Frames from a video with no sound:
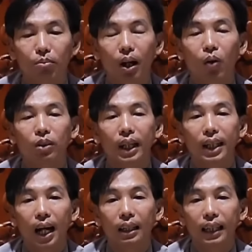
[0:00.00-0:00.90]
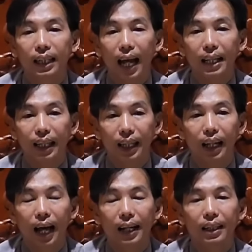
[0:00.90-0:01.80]
nhưng mà cũng sẽ chở sẽ trả
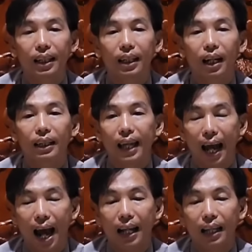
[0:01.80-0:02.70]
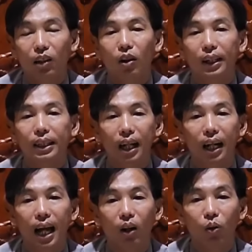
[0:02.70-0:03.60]
về lại nơi nhà và cho nghỉ
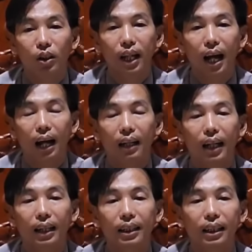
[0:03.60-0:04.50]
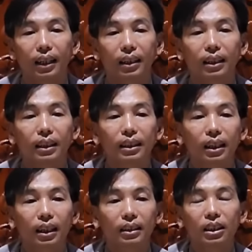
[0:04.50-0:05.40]
ngơi ăn uống và để
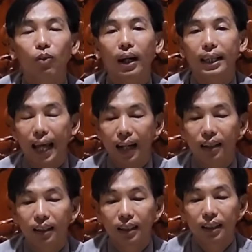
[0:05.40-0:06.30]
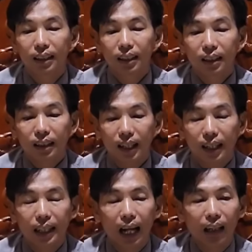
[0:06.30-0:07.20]
uh, sinh hoạt cá nhân
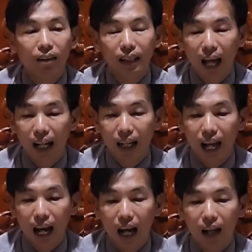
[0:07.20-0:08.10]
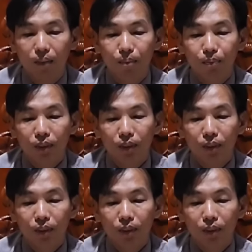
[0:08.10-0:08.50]
thì đi thẳng về vấn đề là